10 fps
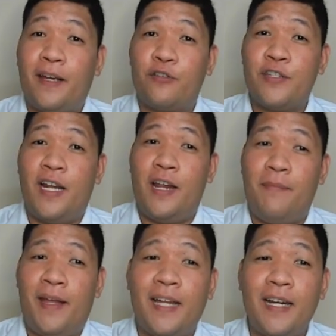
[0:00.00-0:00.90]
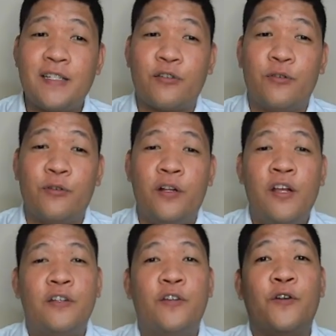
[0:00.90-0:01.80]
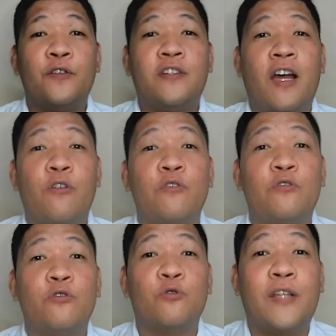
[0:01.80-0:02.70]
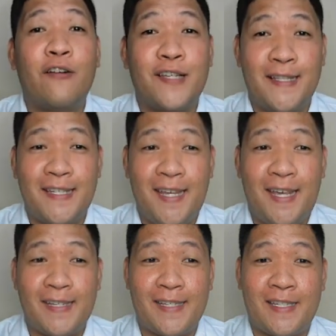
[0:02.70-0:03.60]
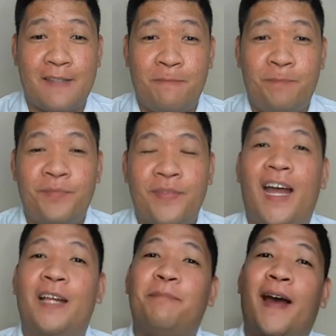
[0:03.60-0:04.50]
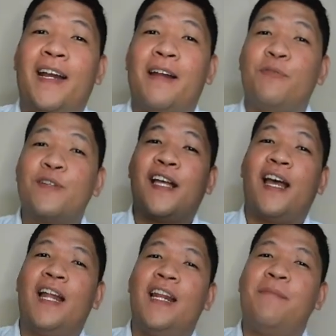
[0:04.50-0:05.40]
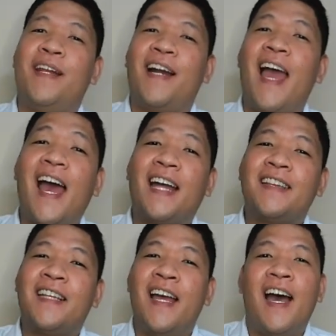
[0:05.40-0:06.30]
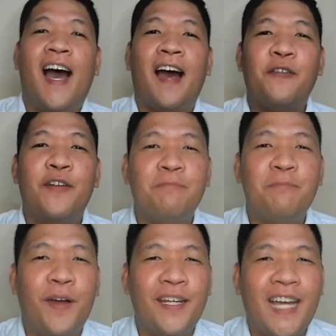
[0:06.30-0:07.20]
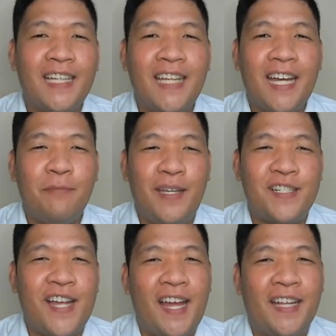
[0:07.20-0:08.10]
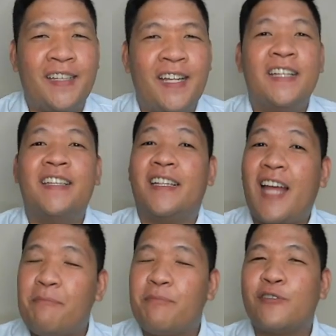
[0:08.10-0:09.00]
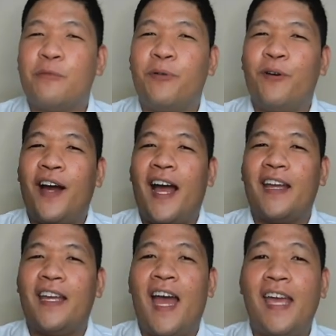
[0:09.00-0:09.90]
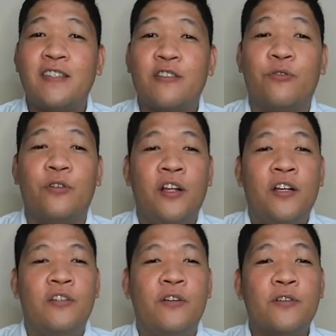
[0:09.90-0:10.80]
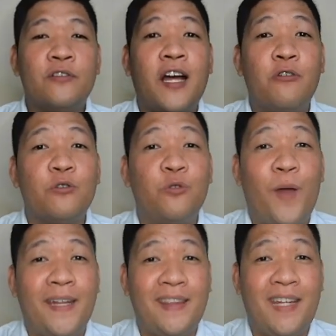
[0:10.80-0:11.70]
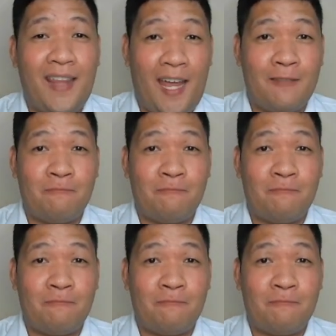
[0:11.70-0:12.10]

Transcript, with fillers: Cruz Elementary School noong taong 2006. At para po sa kaalaman ng lahat, ako rin po ay dating Abisyan. Natapos ko po ang aking high school noong taong 2010.